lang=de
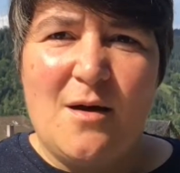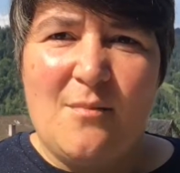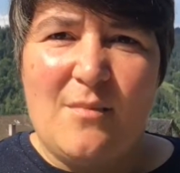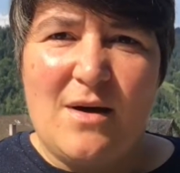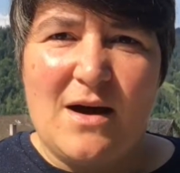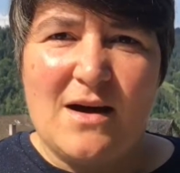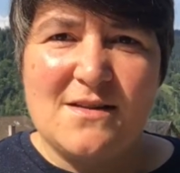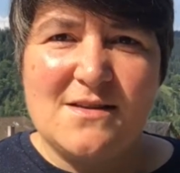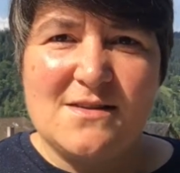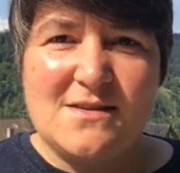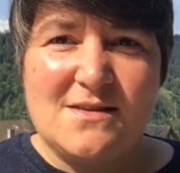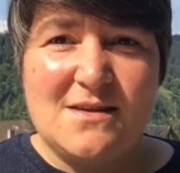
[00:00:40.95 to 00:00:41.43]

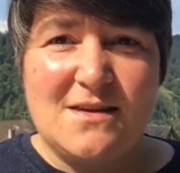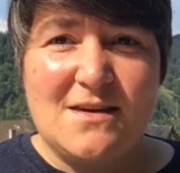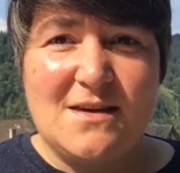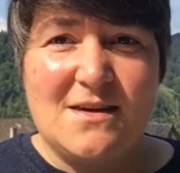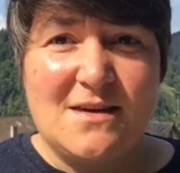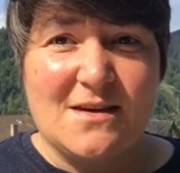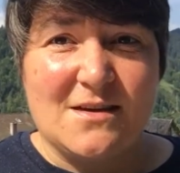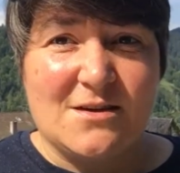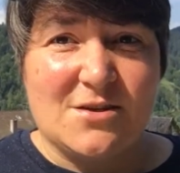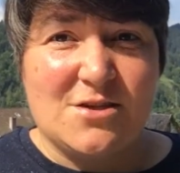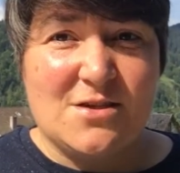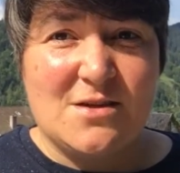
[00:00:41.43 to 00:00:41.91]
machen sie
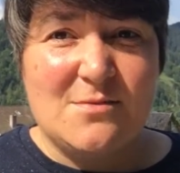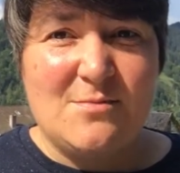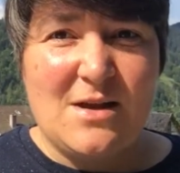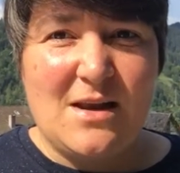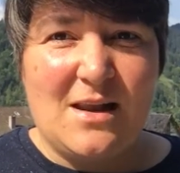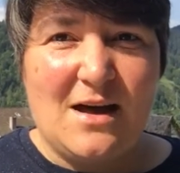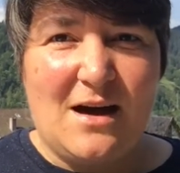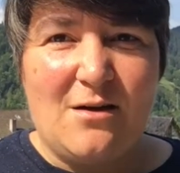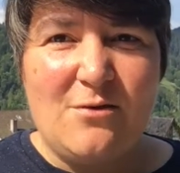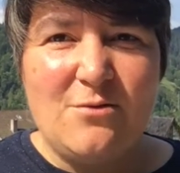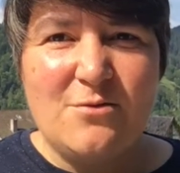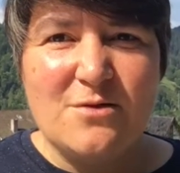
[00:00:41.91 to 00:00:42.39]
ihre Stimme
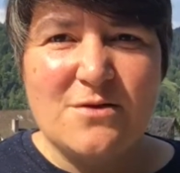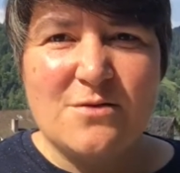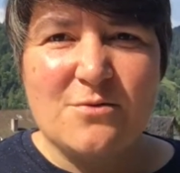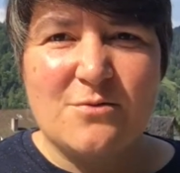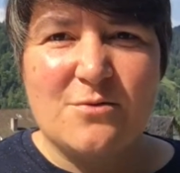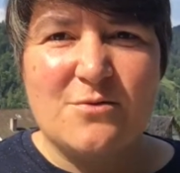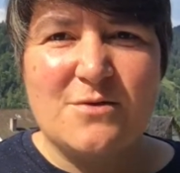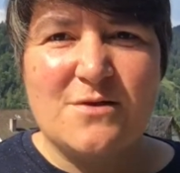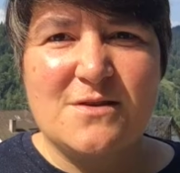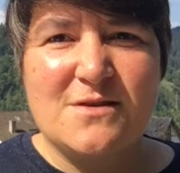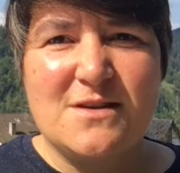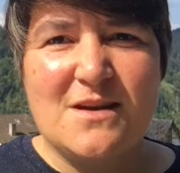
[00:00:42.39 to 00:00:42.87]
laut
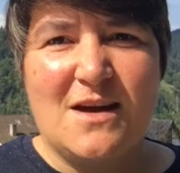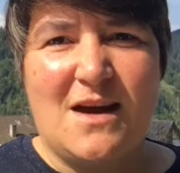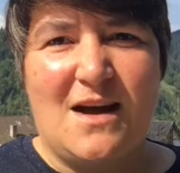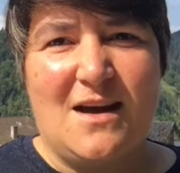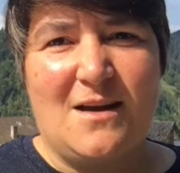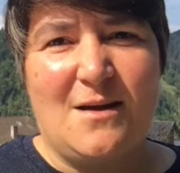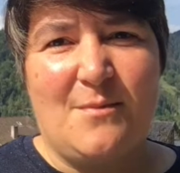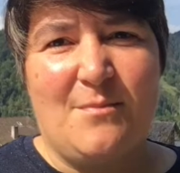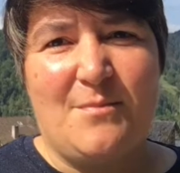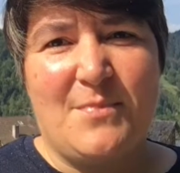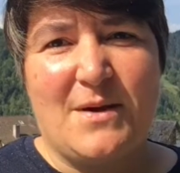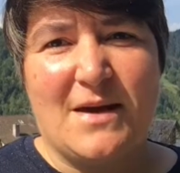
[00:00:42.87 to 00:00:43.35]
und
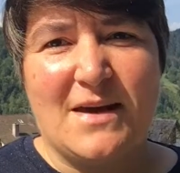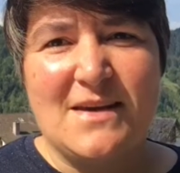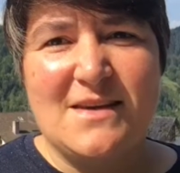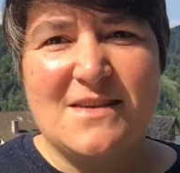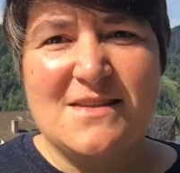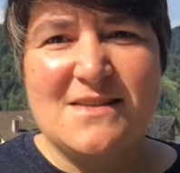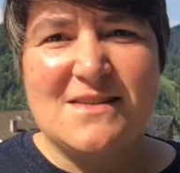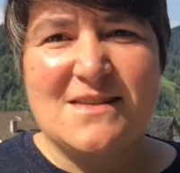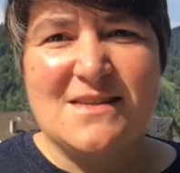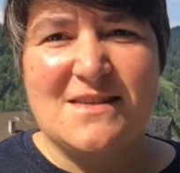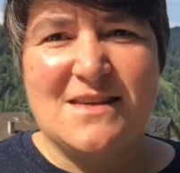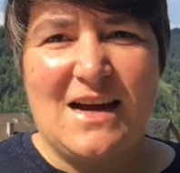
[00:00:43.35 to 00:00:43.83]
ähm,
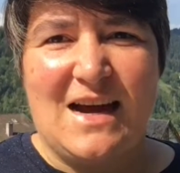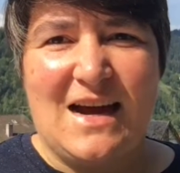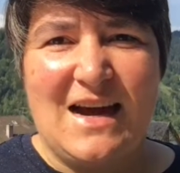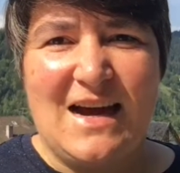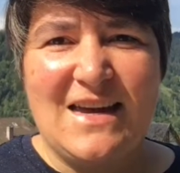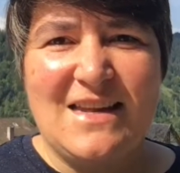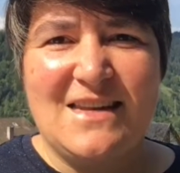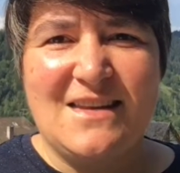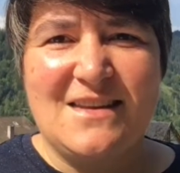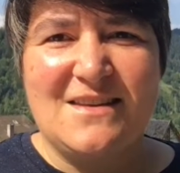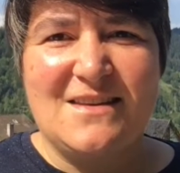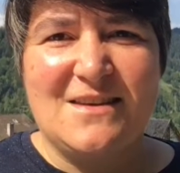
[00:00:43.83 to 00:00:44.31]
bringen sich
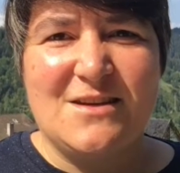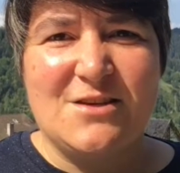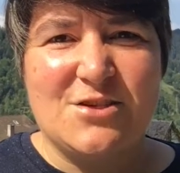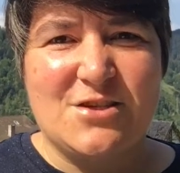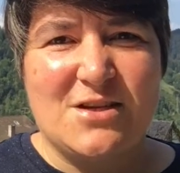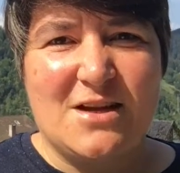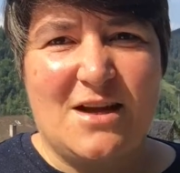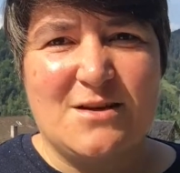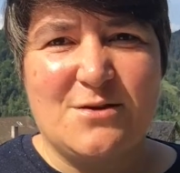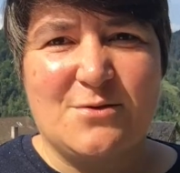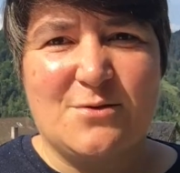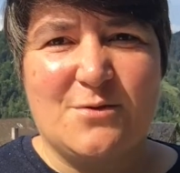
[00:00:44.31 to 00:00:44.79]
ein in die
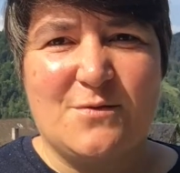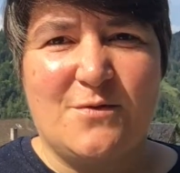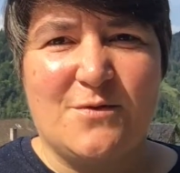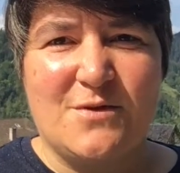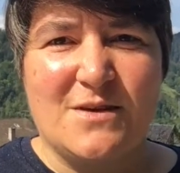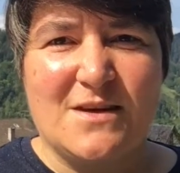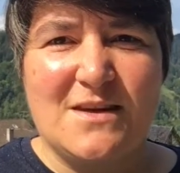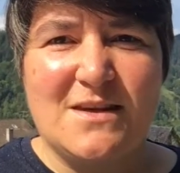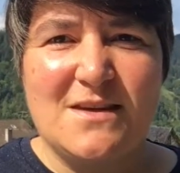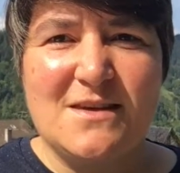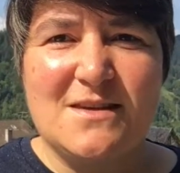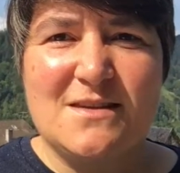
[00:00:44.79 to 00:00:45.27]
Gestaltung
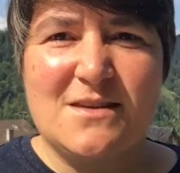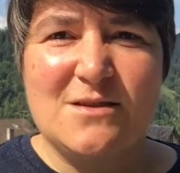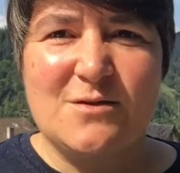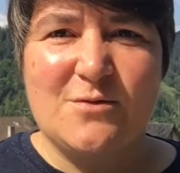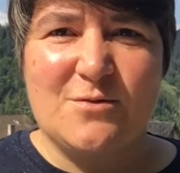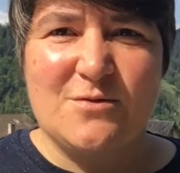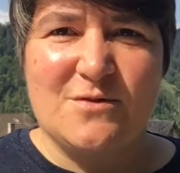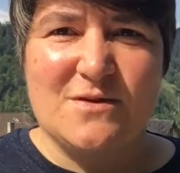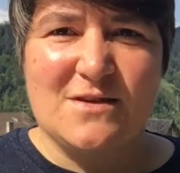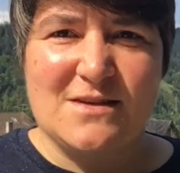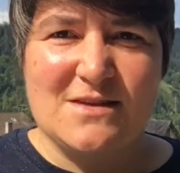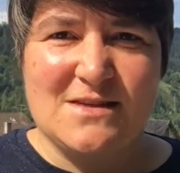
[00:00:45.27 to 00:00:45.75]
von Kirche
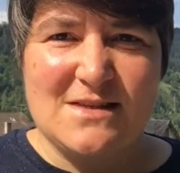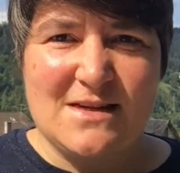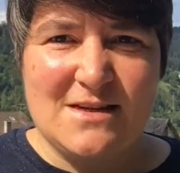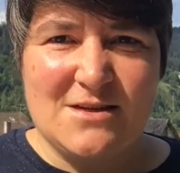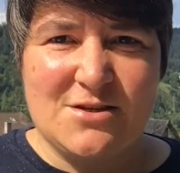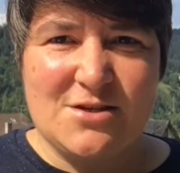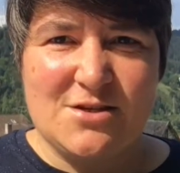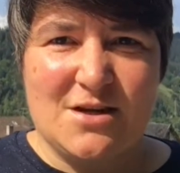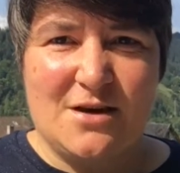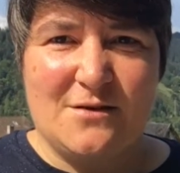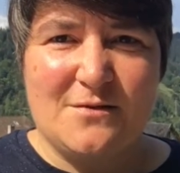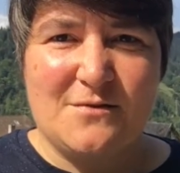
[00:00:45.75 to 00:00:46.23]
und
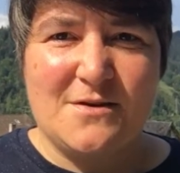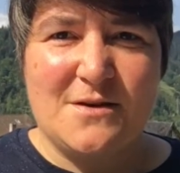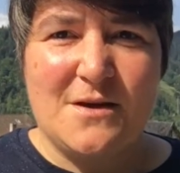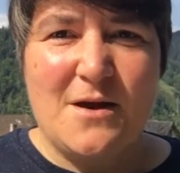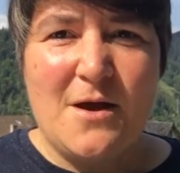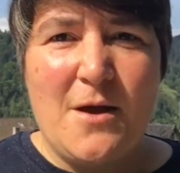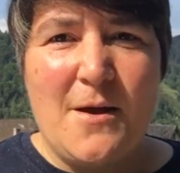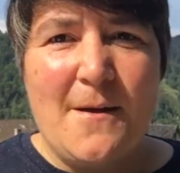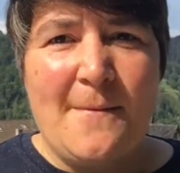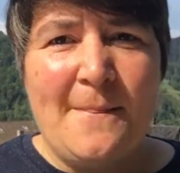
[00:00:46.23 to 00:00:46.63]
Gesellschaft.